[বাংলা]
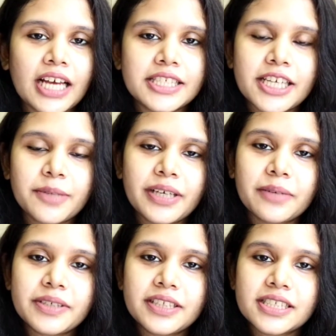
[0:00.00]
আজকে আমি
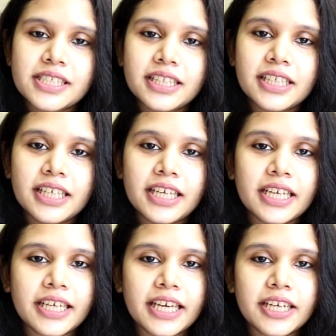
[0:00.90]
আপনাদের সাথে
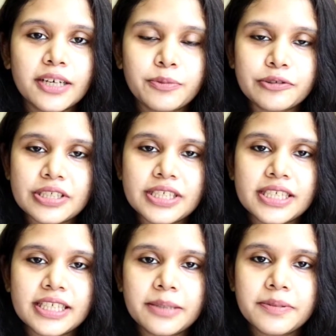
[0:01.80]
হেয়ার কেয়ারের
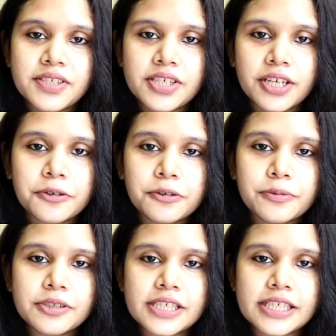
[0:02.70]
পঁচিশটা টিপস শেয়ার
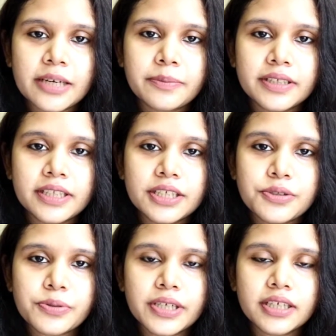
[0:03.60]
করব যেটা আপনাদের
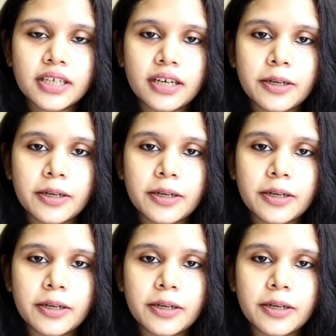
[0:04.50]
চুলের